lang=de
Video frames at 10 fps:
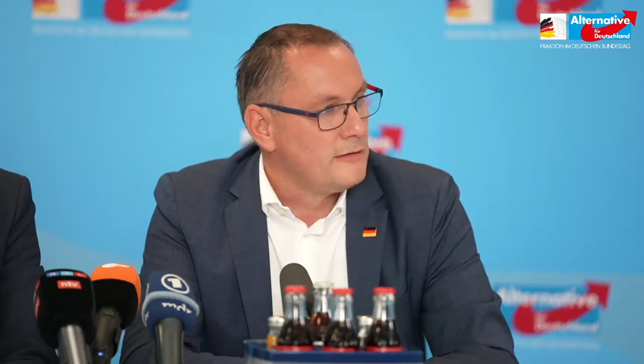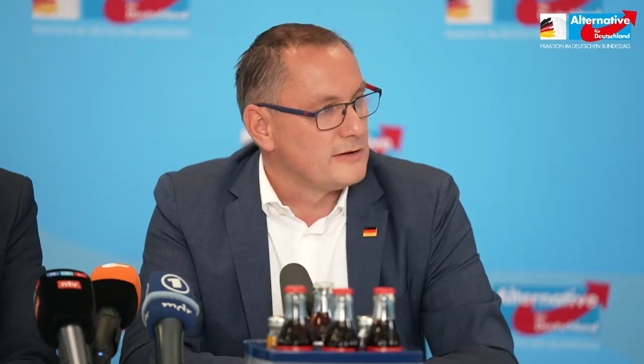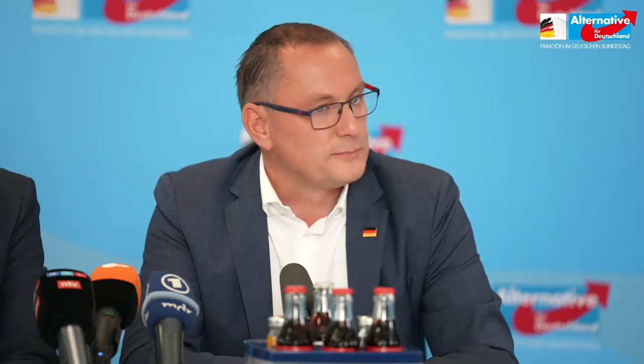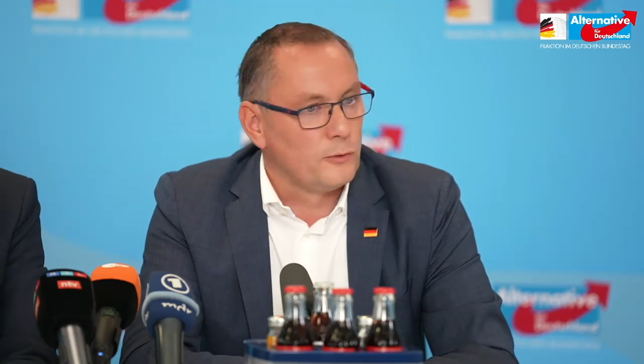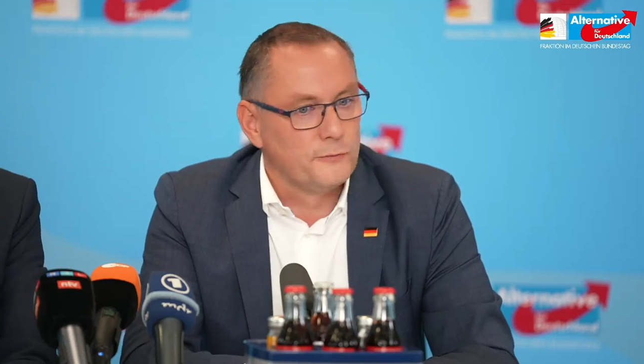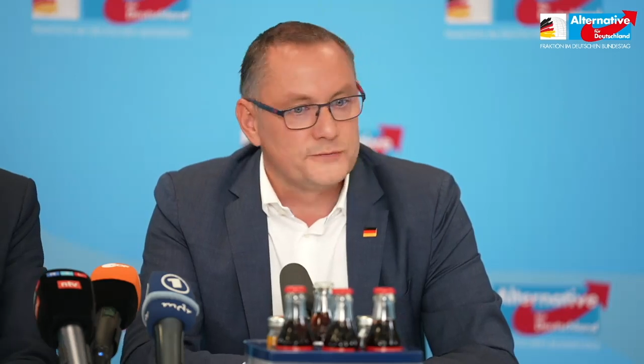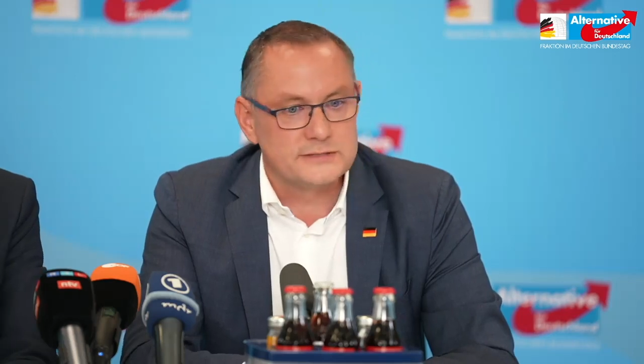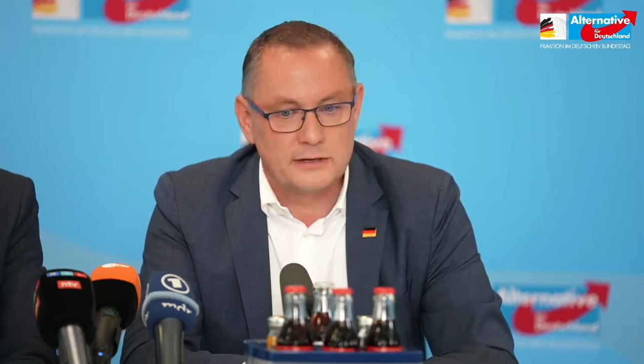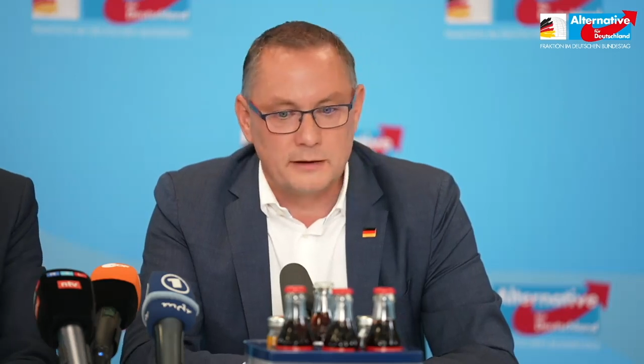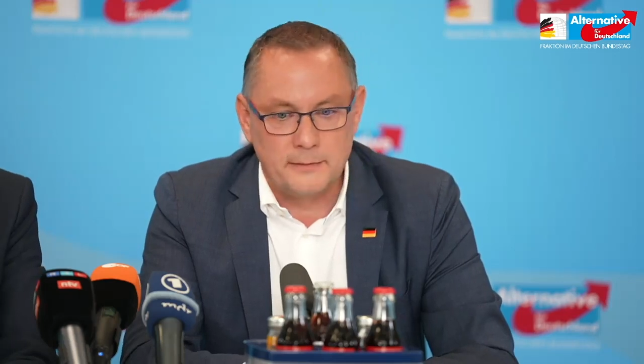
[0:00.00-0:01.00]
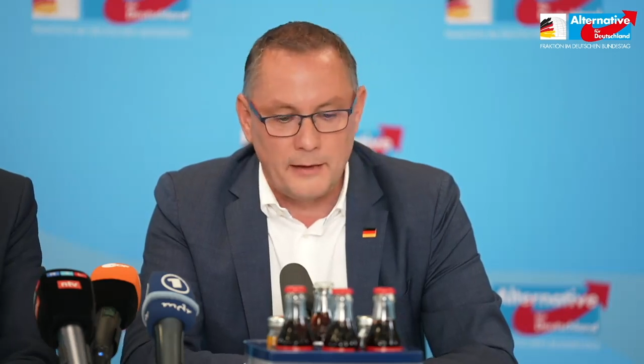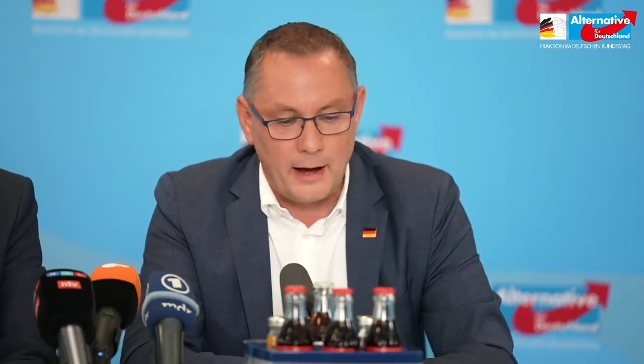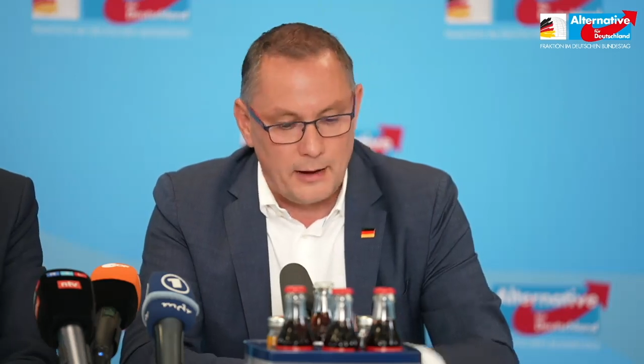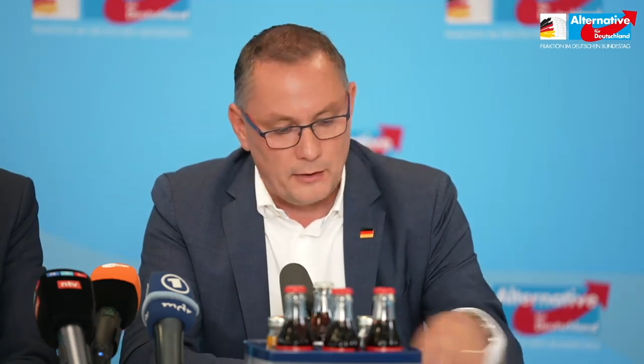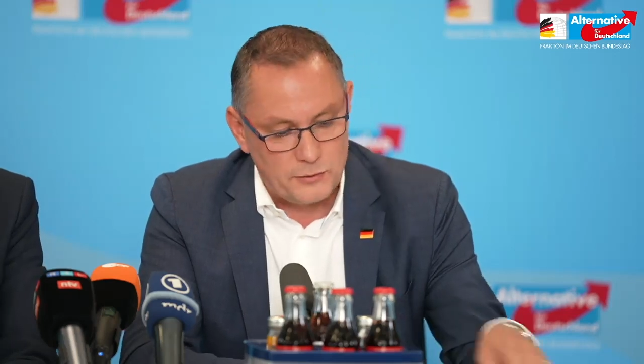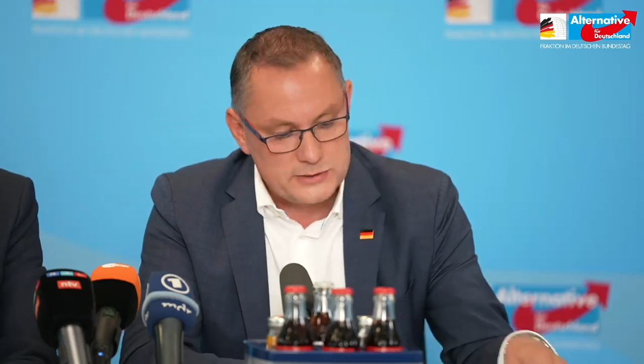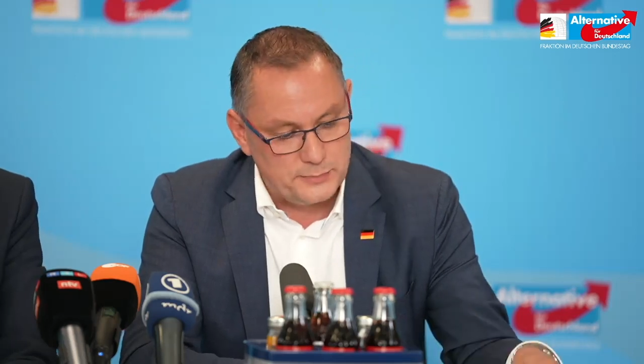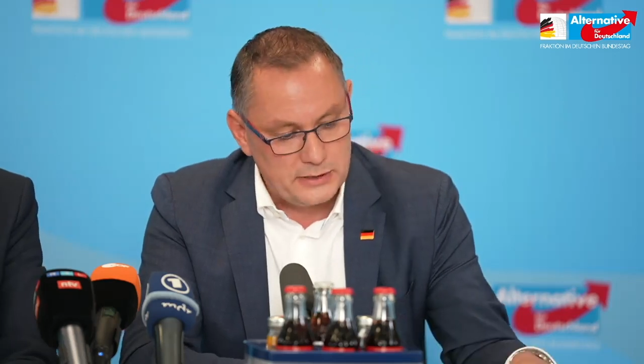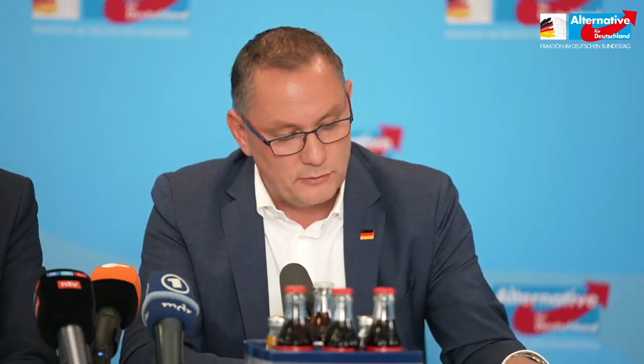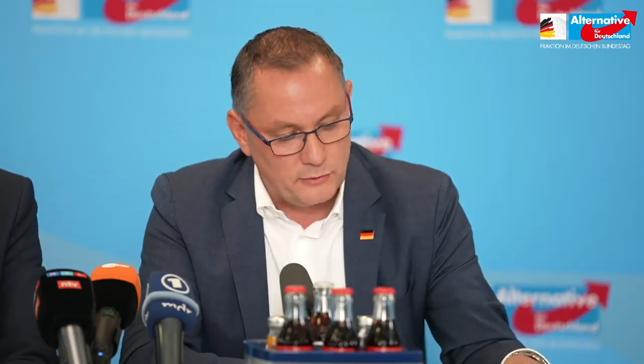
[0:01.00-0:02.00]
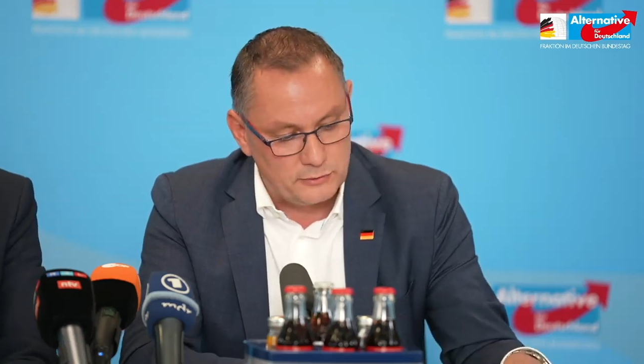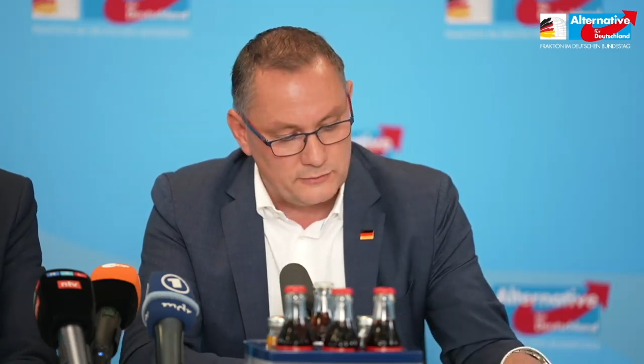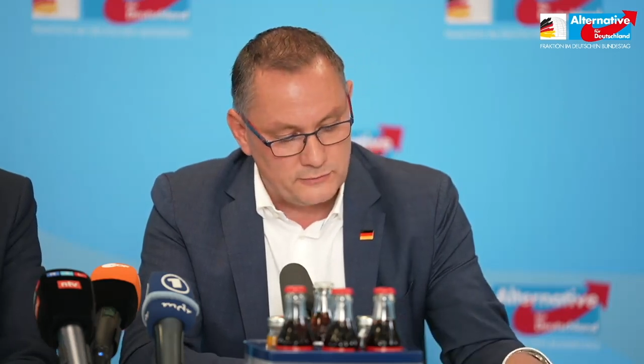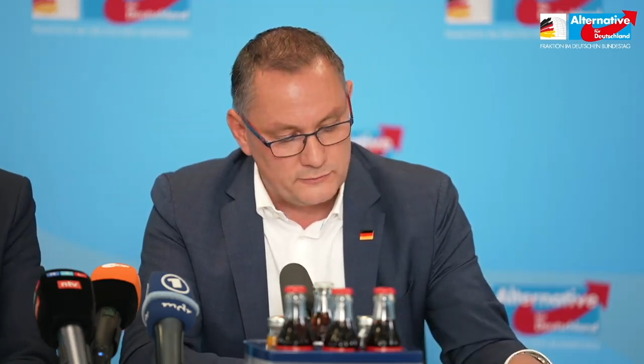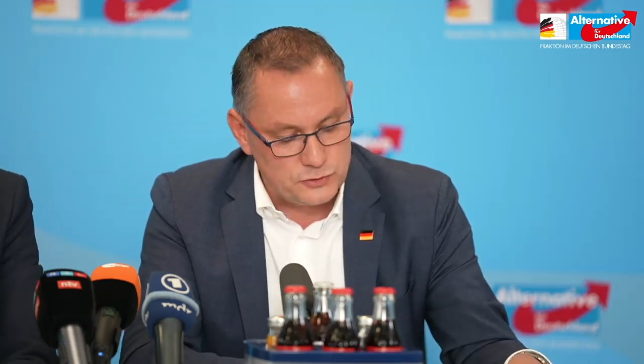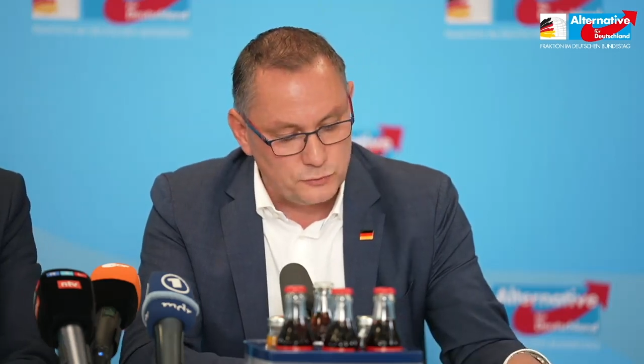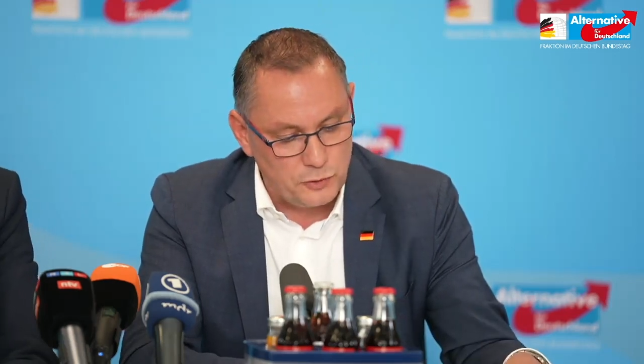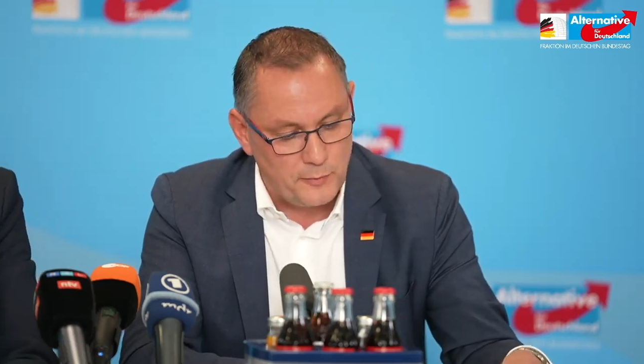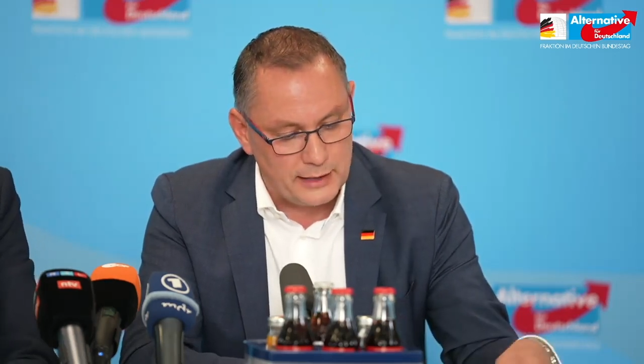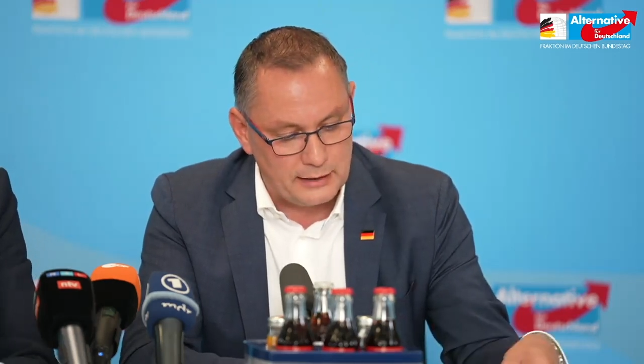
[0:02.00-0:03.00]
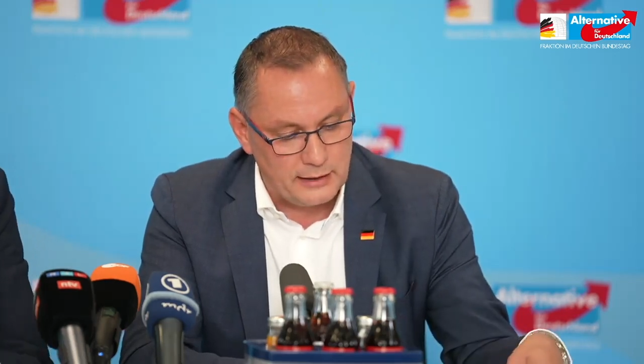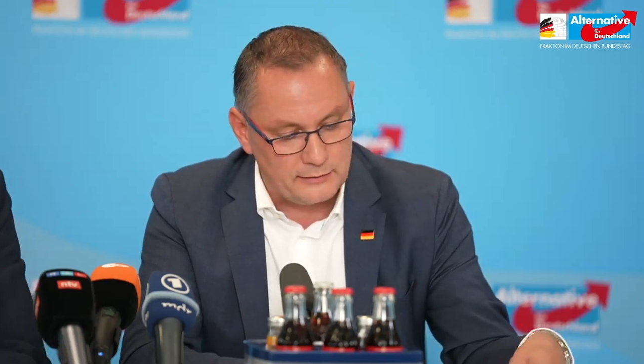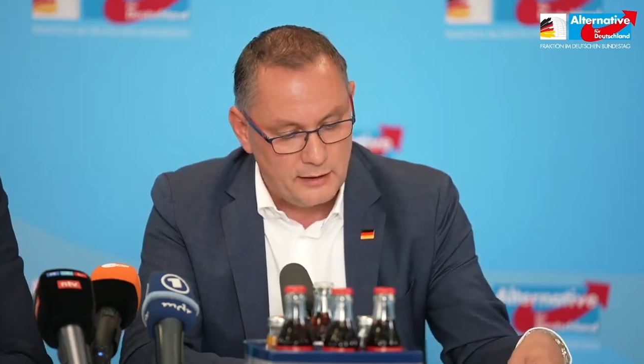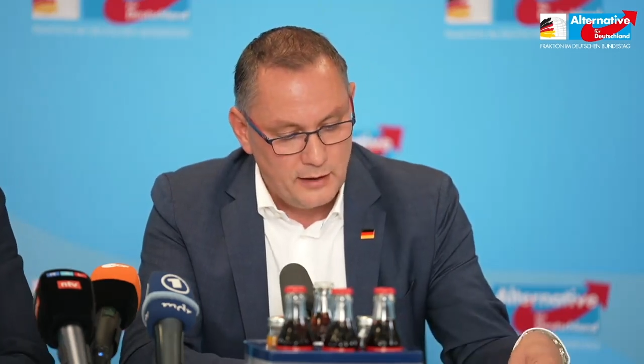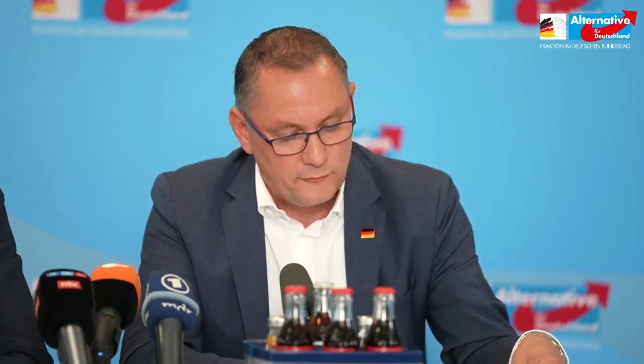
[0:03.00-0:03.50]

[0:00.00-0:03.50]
was Berufsausbildung äh, und Studium angeht,